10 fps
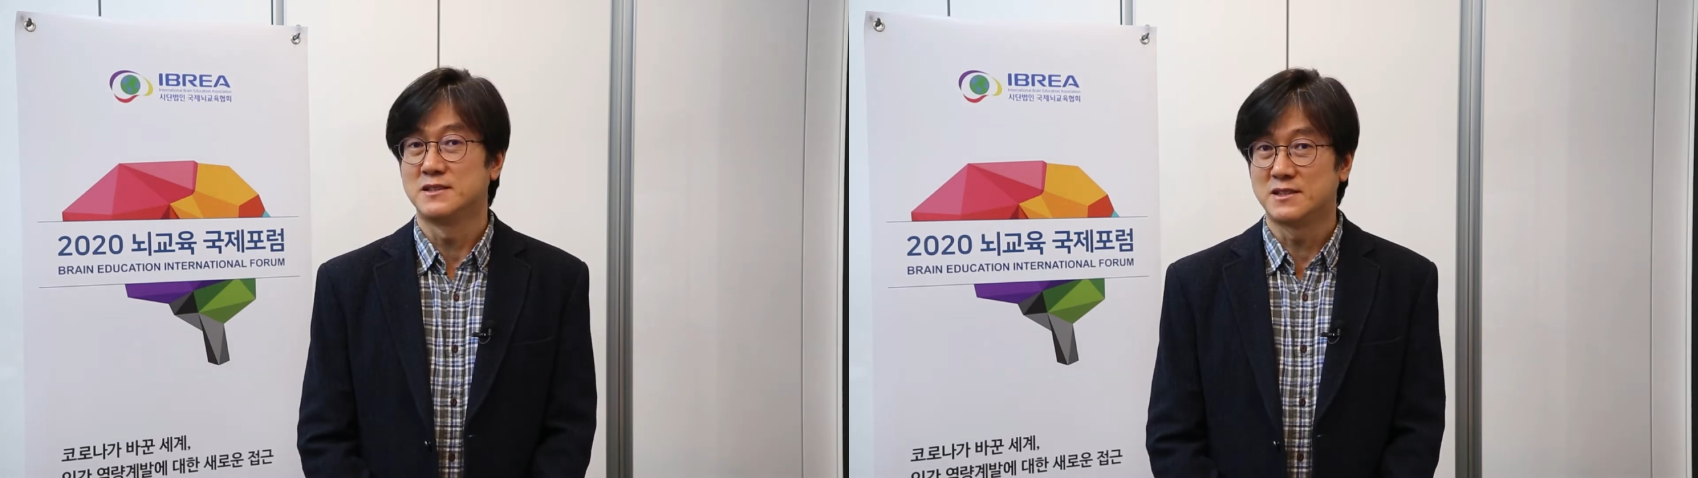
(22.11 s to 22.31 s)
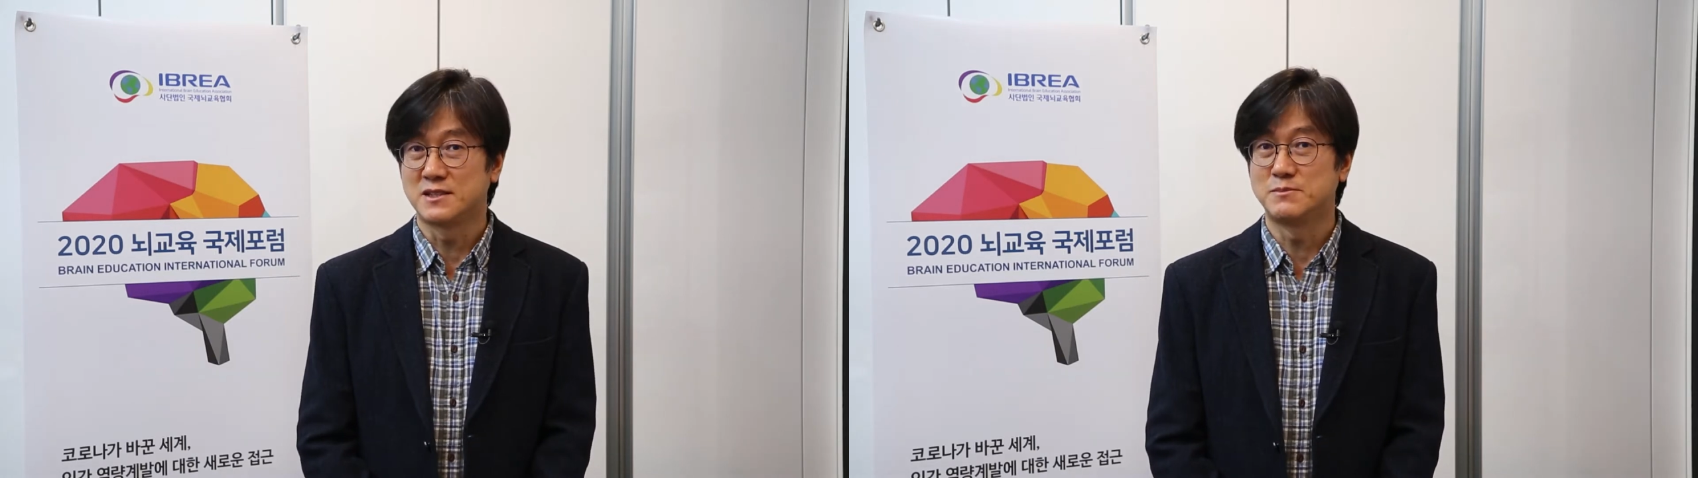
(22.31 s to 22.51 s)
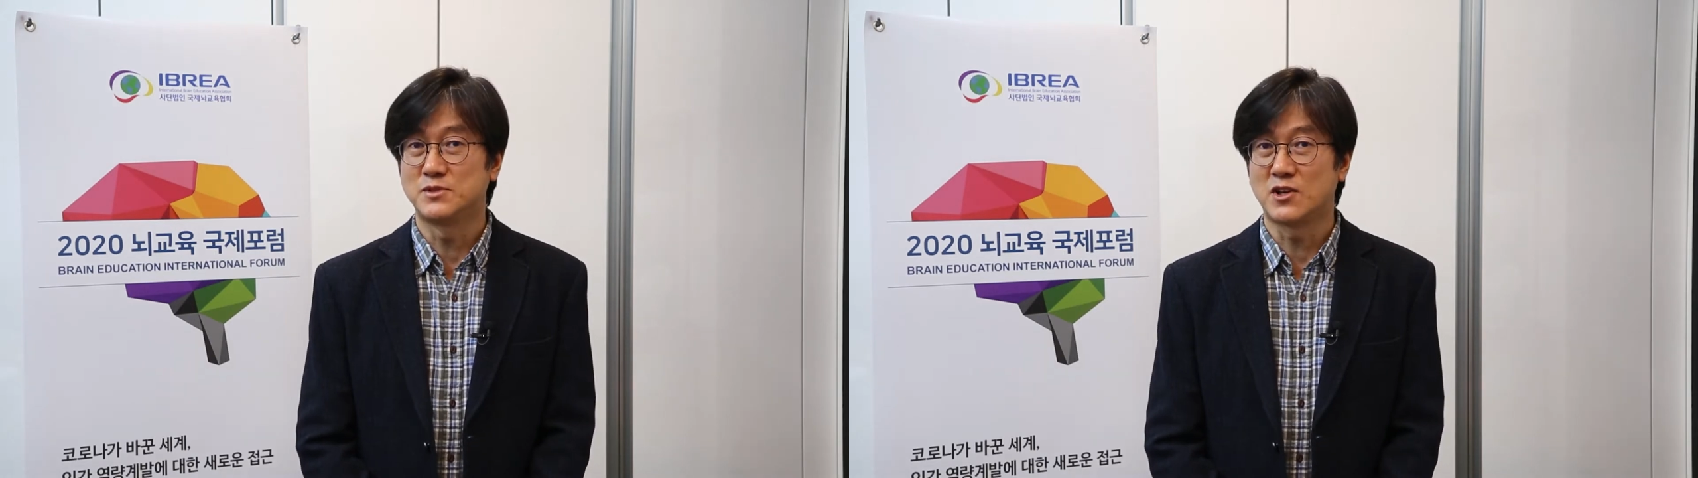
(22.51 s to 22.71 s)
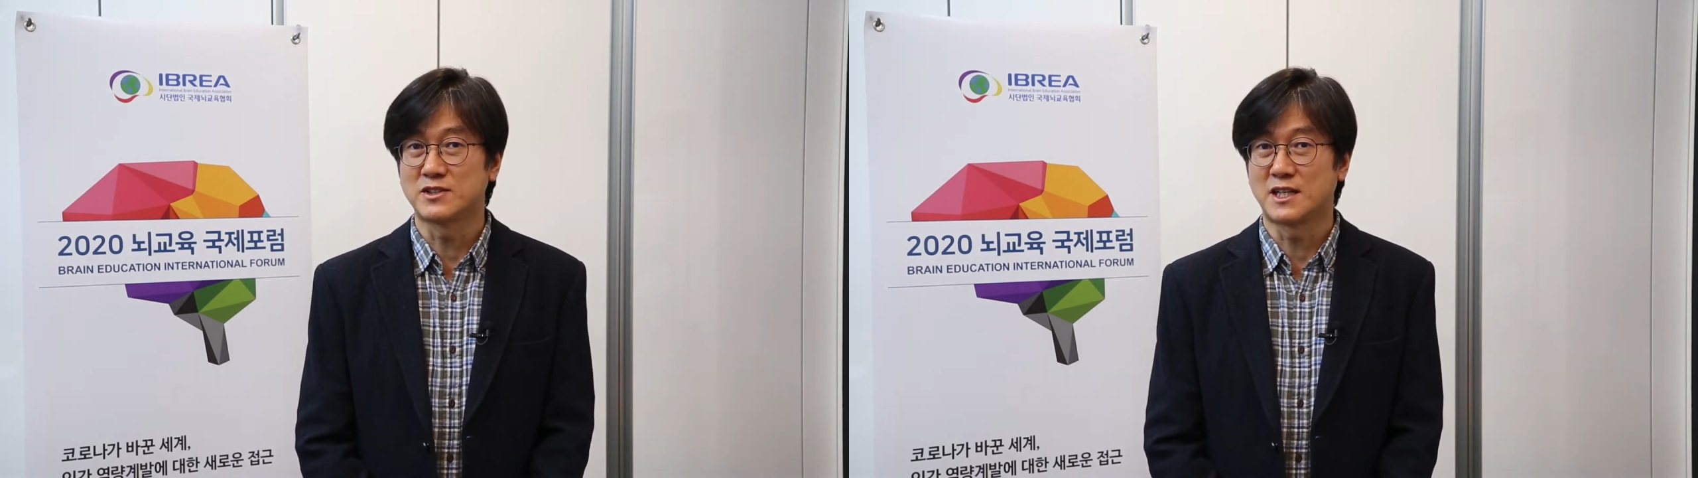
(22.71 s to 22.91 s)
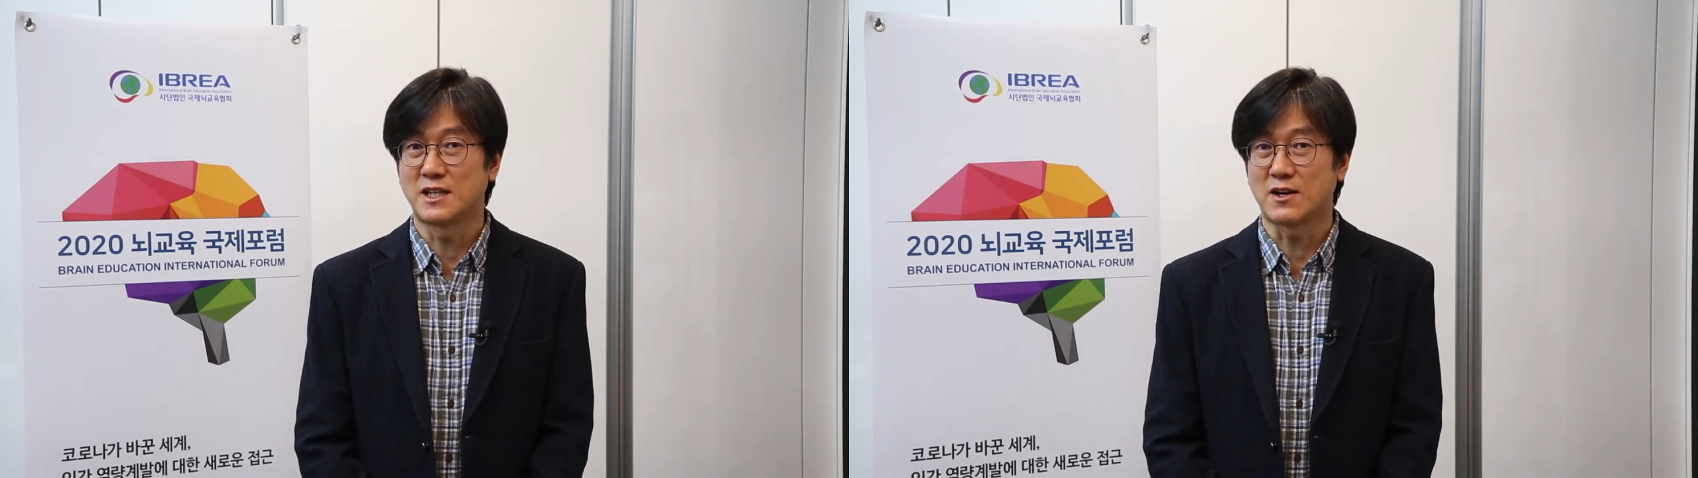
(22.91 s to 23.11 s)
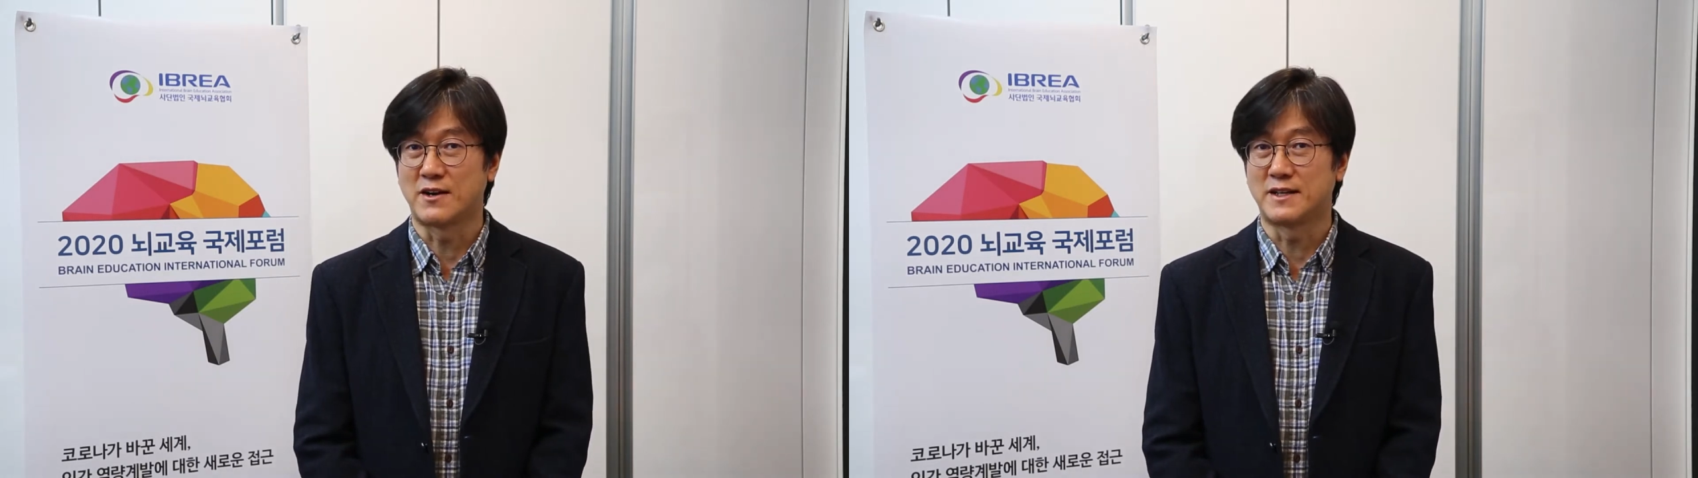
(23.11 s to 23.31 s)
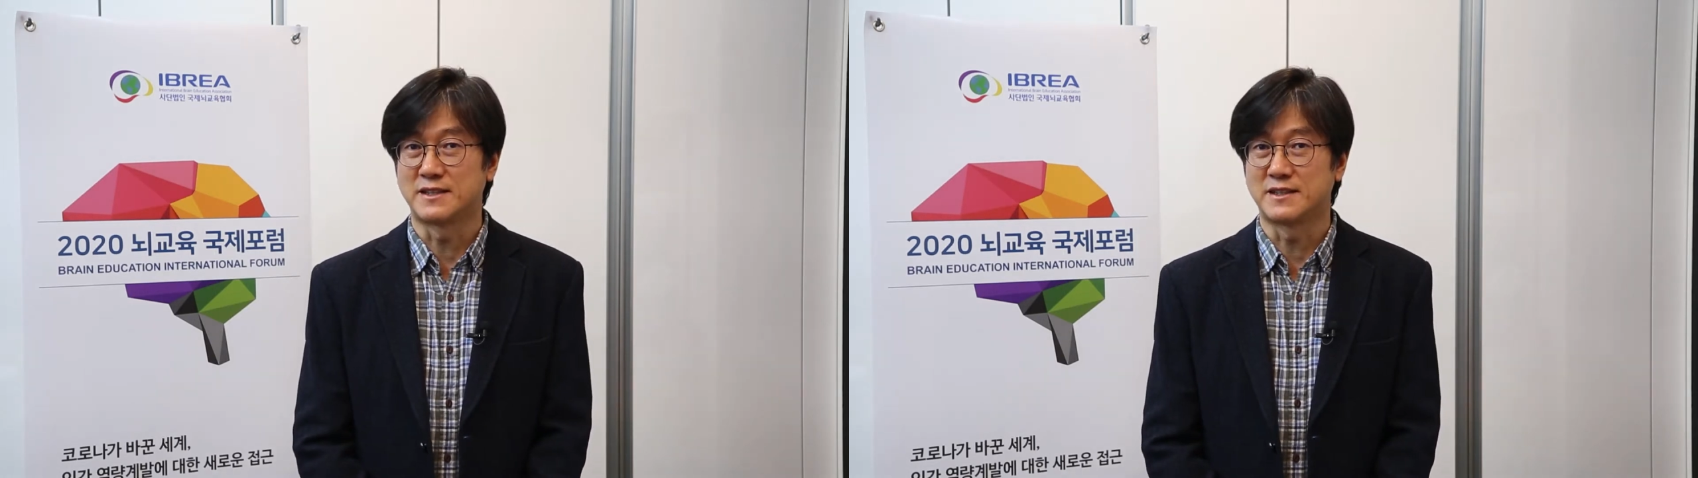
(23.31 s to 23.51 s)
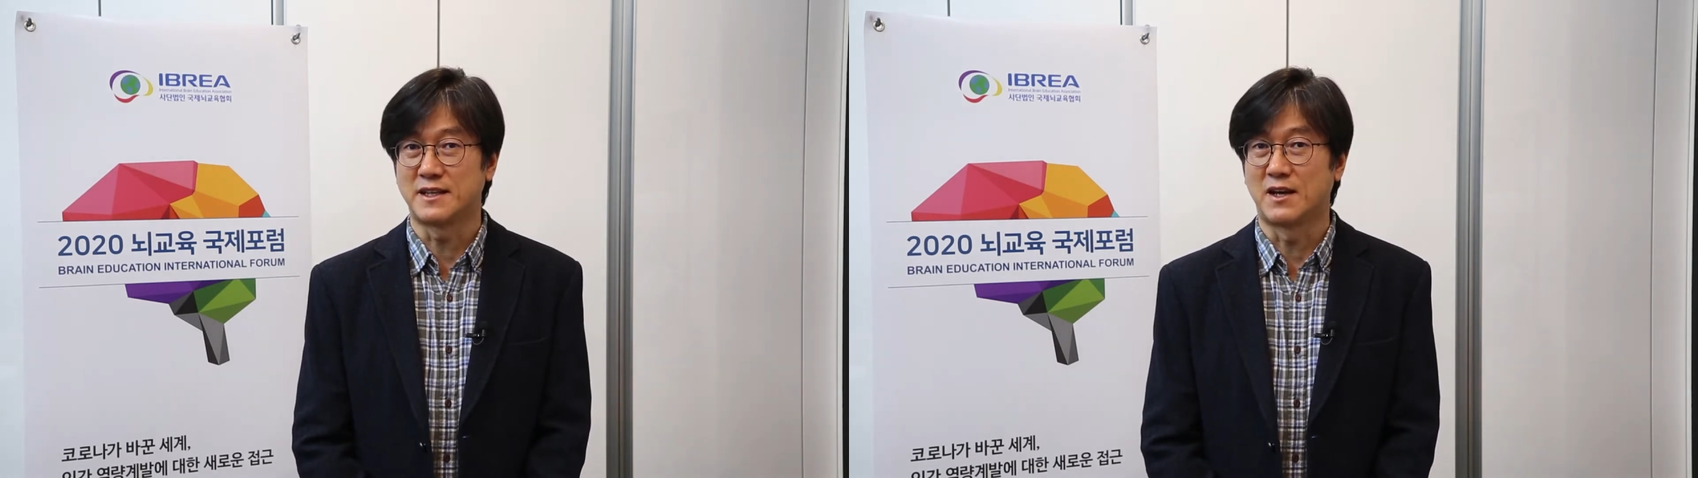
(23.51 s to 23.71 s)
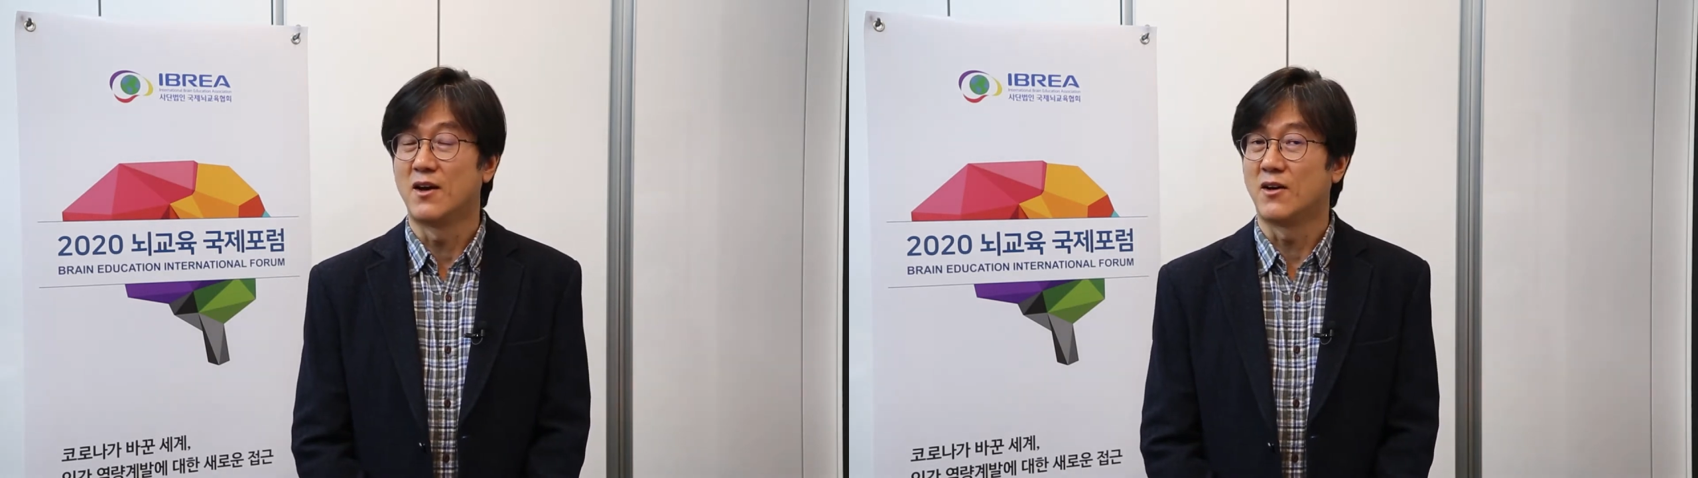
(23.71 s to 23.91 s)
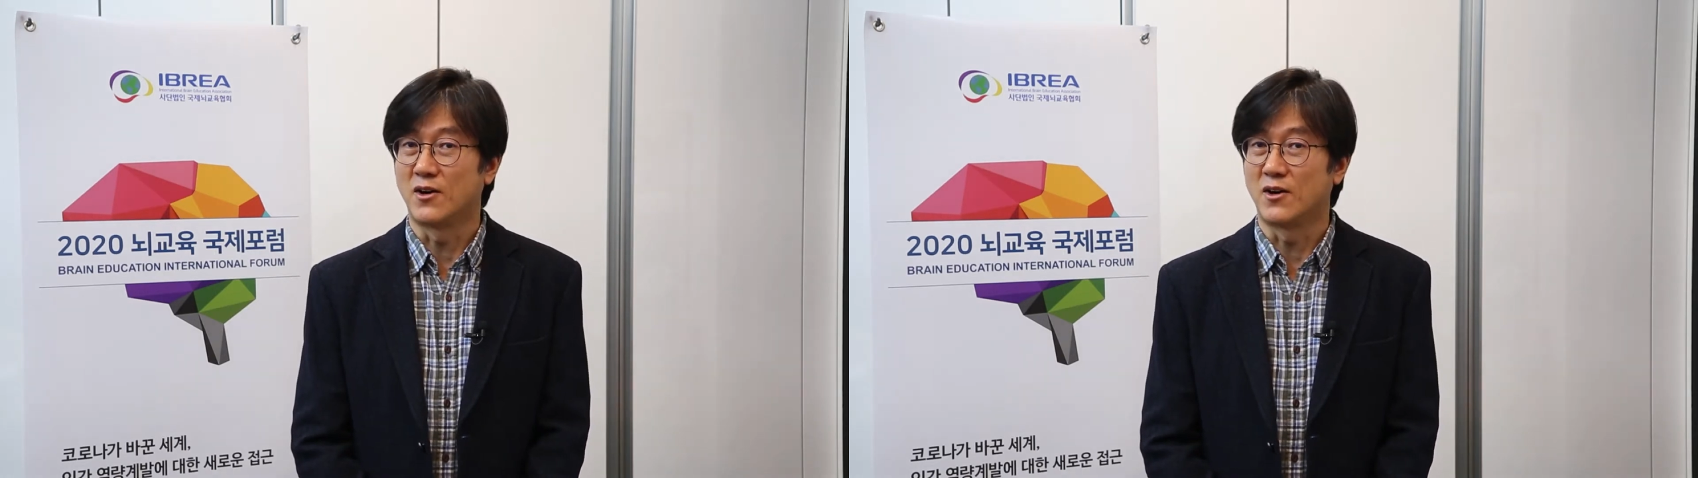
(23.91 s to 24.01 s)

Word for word: 직무 역량을 강화하는데